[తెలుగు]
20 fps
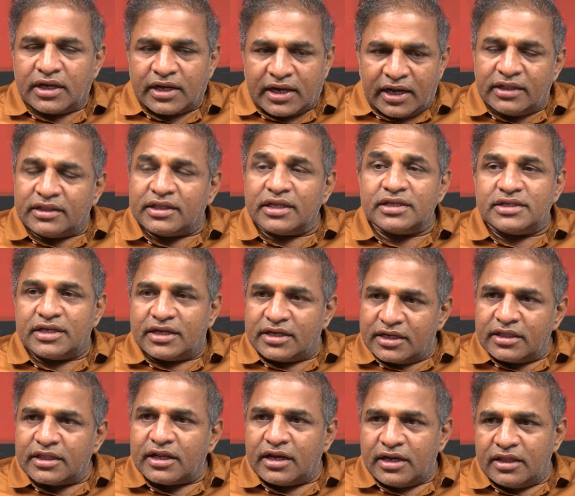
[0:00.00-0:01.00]
కల్తీ
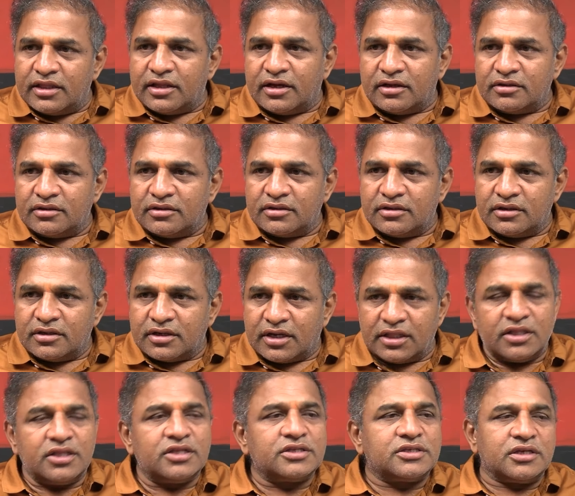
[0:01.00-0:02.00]
జరిగిందా లేదా
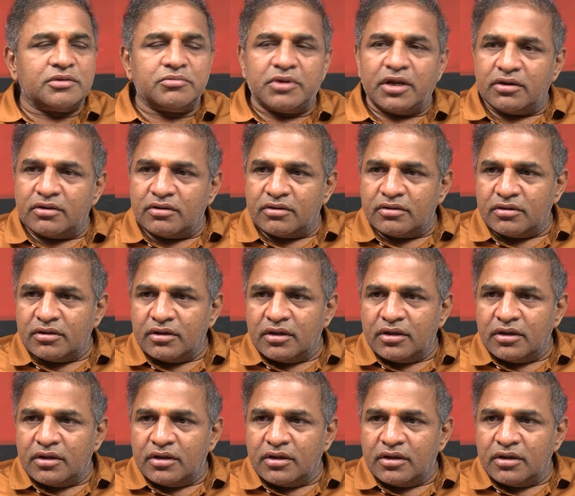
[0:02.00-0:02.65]
అదేదో సినిమాలో